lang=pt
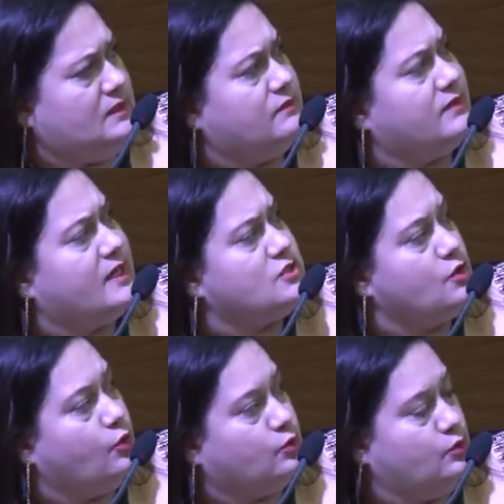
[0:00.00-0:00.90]
na
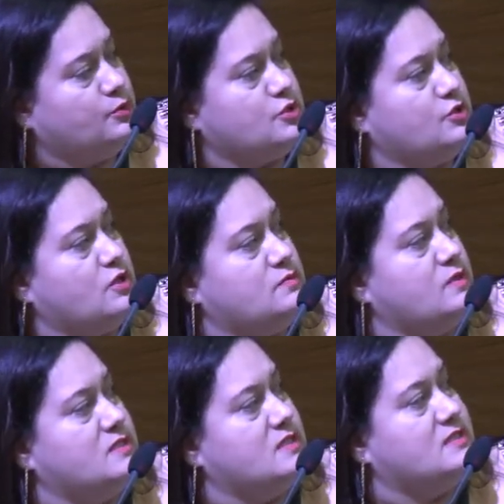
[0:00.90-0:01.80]
verdade, outubro de
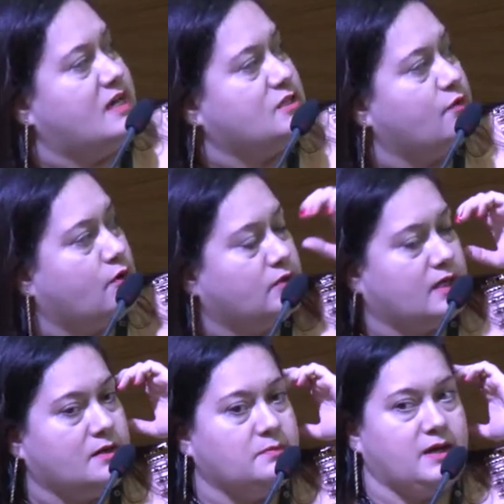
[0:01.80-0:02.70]
2017 foi quando
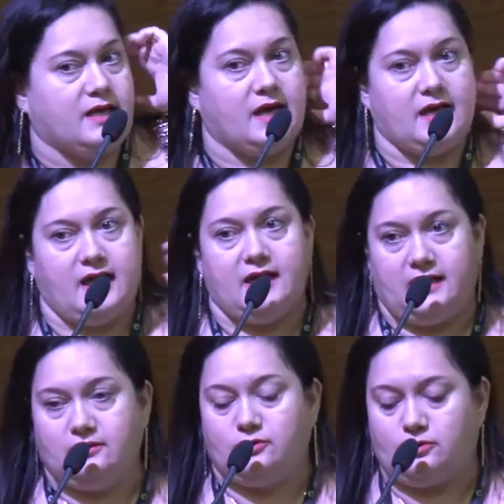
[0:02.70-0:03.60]
a campanha é
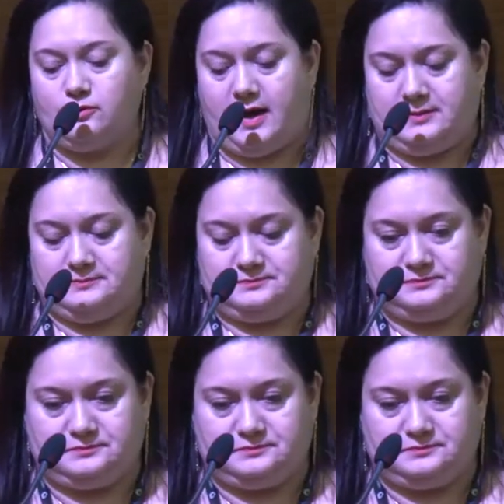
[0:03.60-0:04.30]
entrou no ar.